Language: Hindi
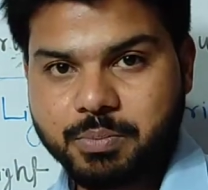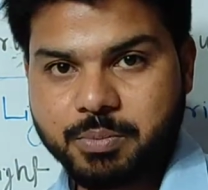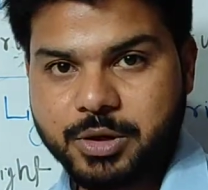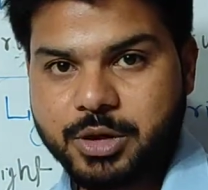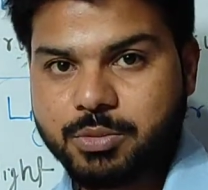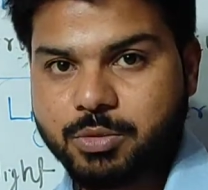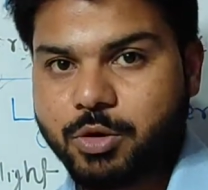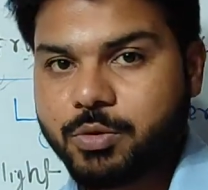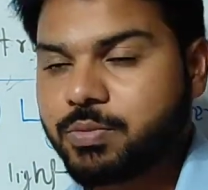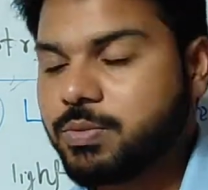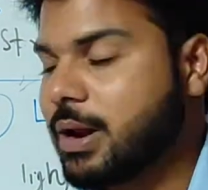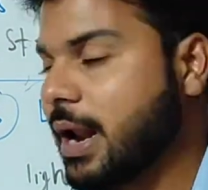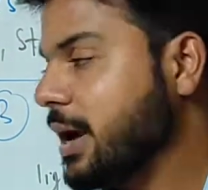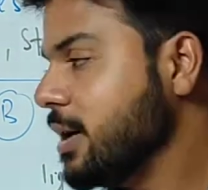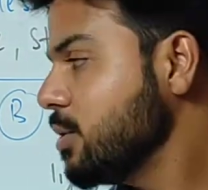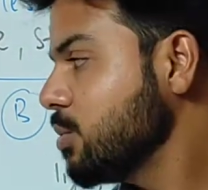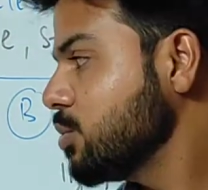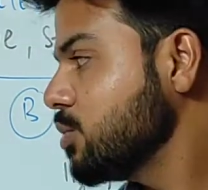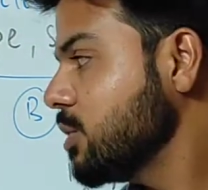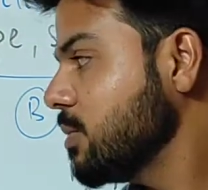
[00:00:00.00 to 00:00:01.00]
बीम ऑफ
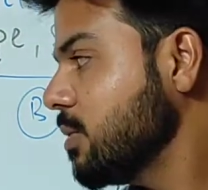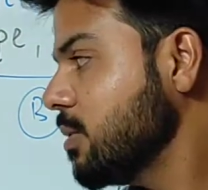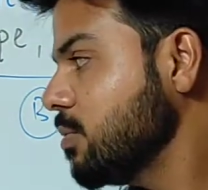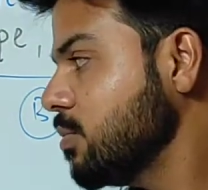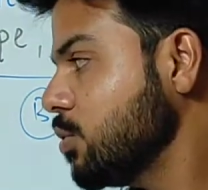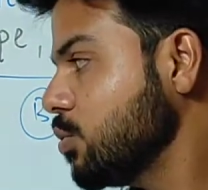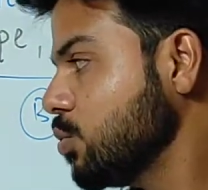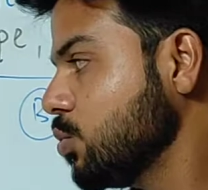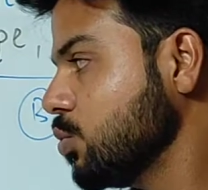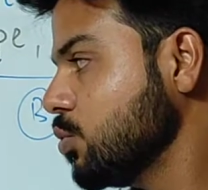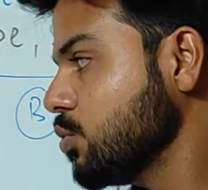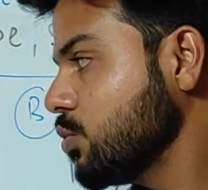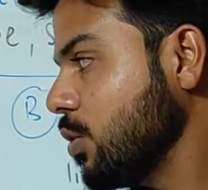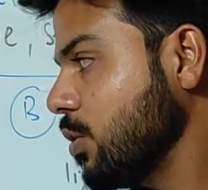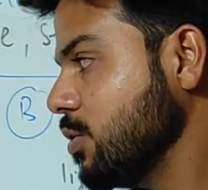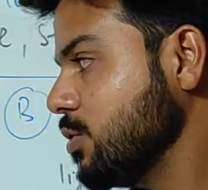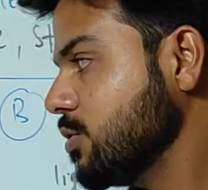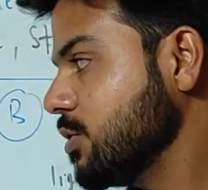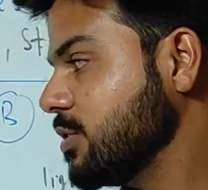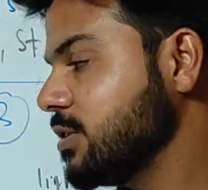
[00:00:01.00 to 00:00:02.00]
लाइट को जब हम ट्रू
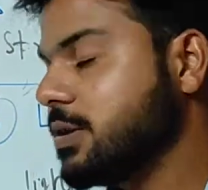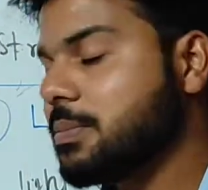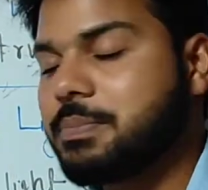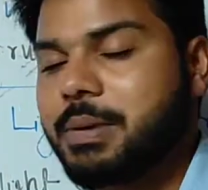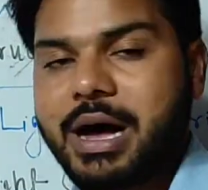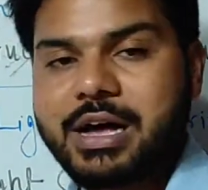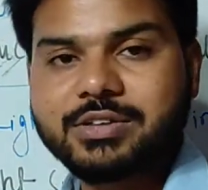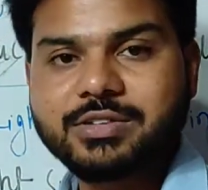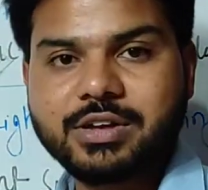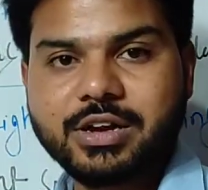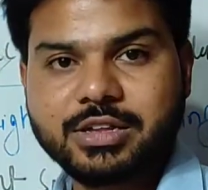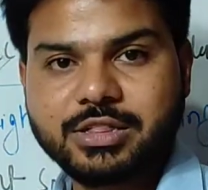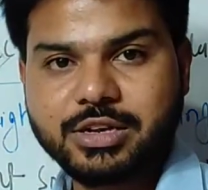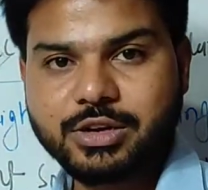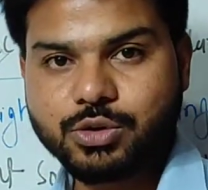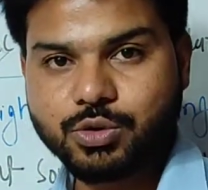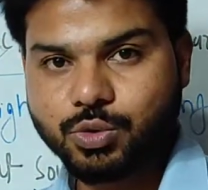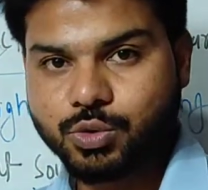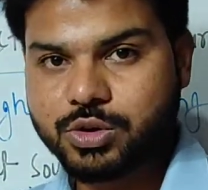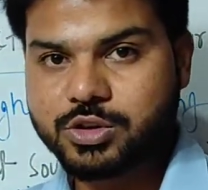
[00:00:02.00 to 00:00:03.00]
सॉल्यूशन से पास करते
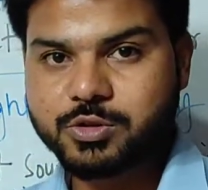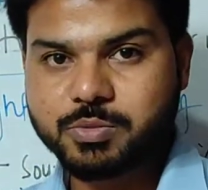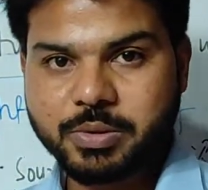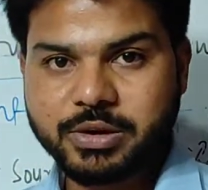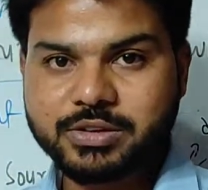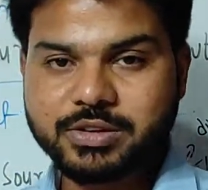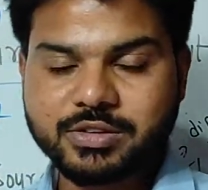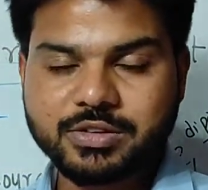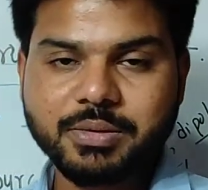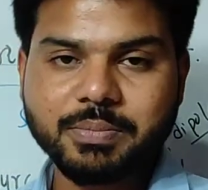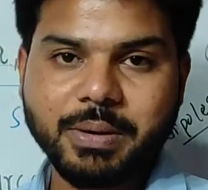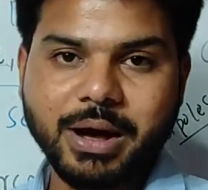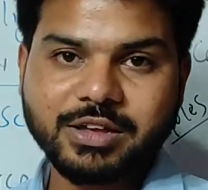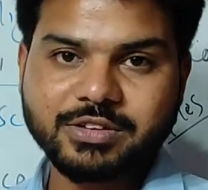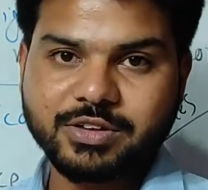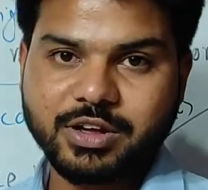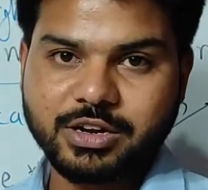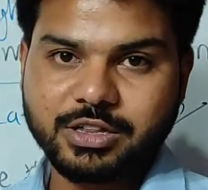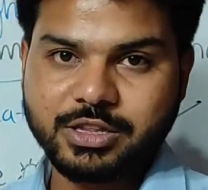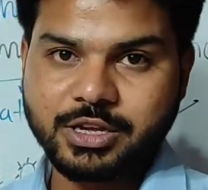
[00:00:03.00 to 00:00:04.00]
हैं ट्रू डिस्पर्जन से
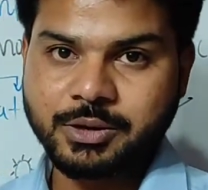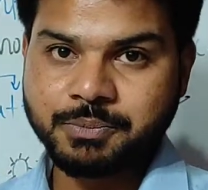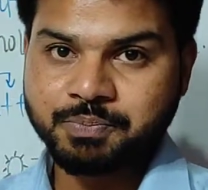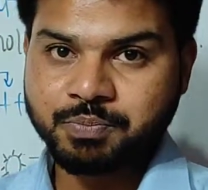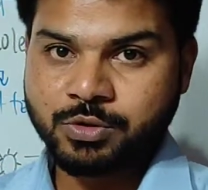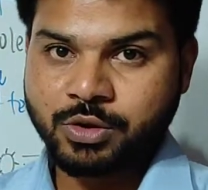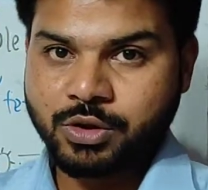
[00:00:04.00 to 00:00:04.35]
पास करते हैं